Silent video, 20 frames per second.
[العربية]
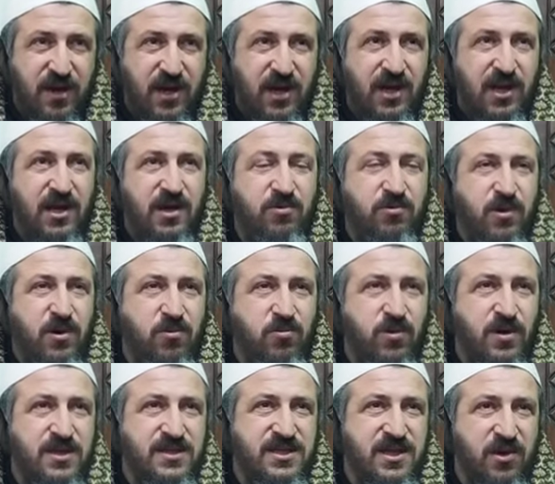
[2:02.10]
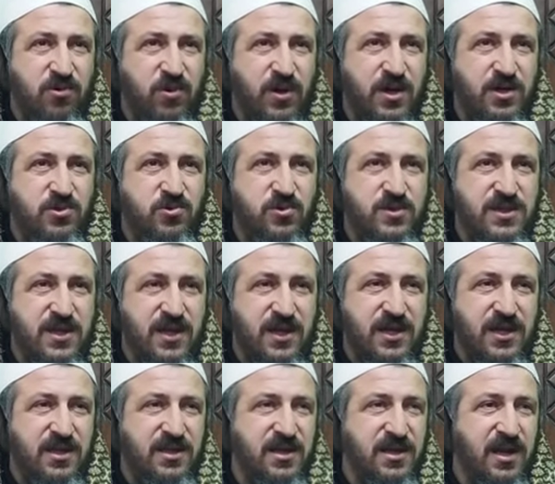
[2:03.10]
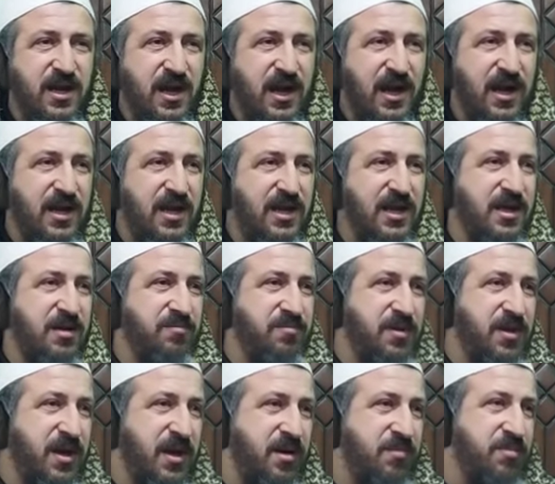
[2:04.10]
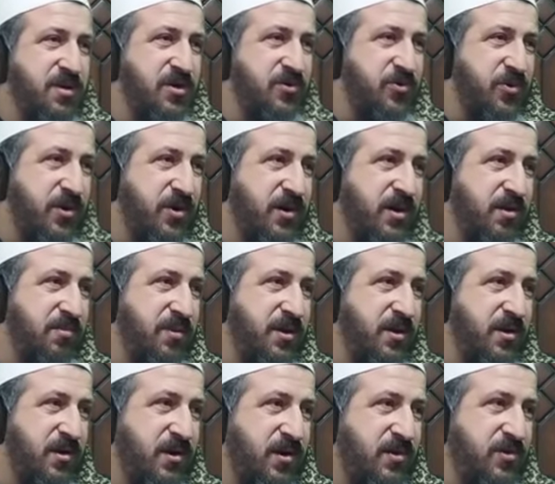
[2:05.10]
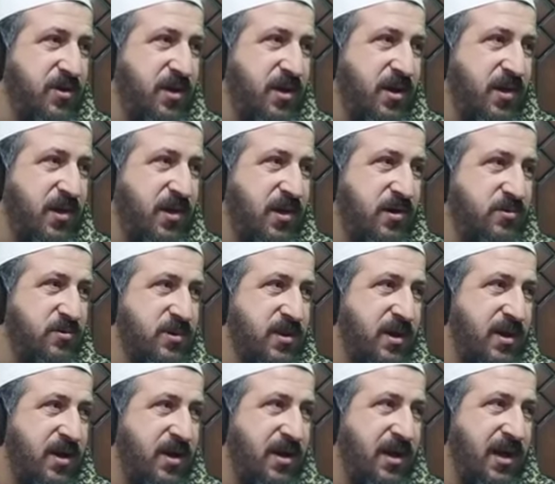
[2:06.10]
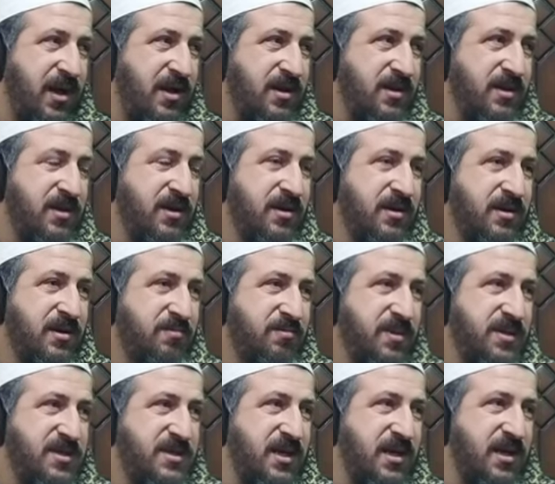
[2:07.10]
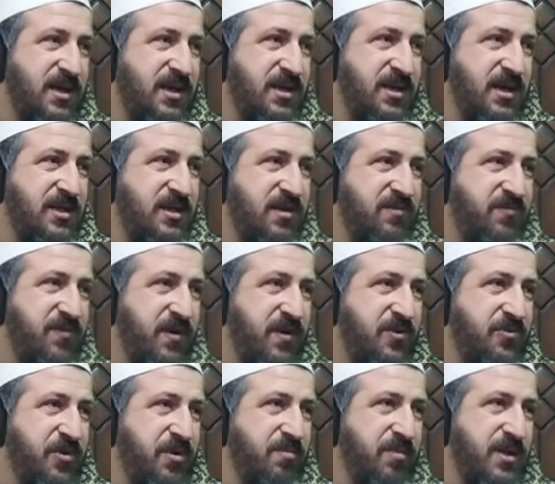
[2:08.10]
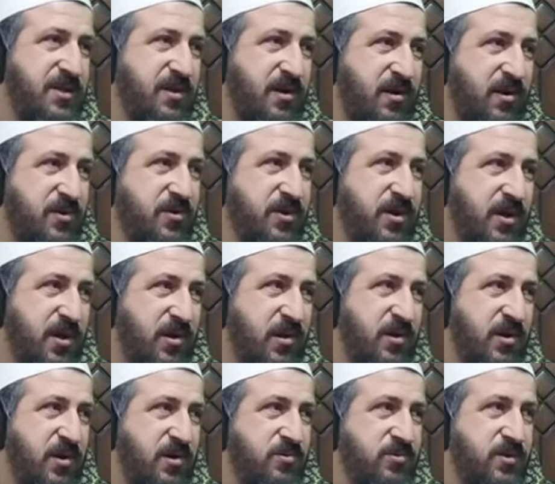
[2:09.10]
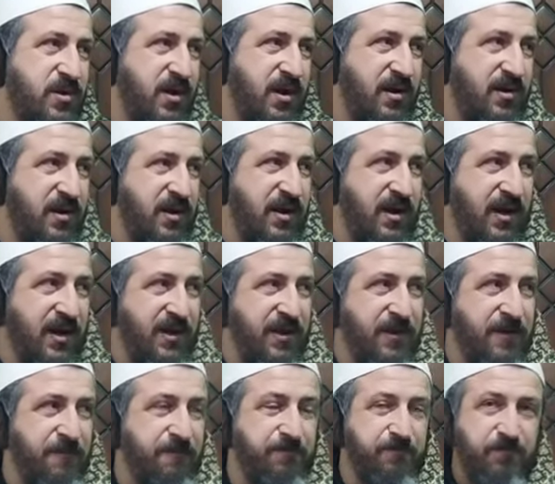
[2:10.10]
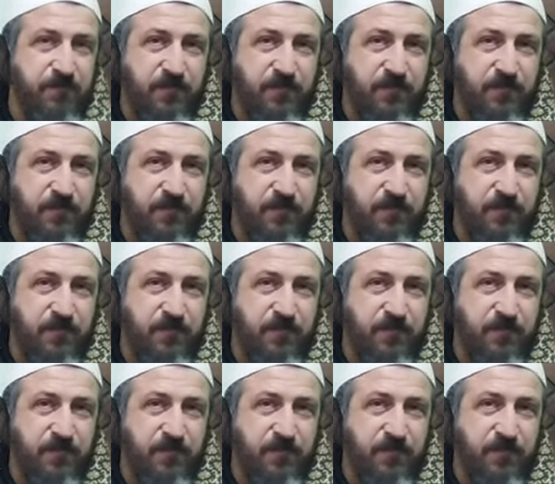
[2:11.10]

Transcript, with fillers: ألا وهو زواج سيدنا علي بن أبي طالب رضي الله تعالى عنه بالسيدة فاطمة رضي الله تعالى عنها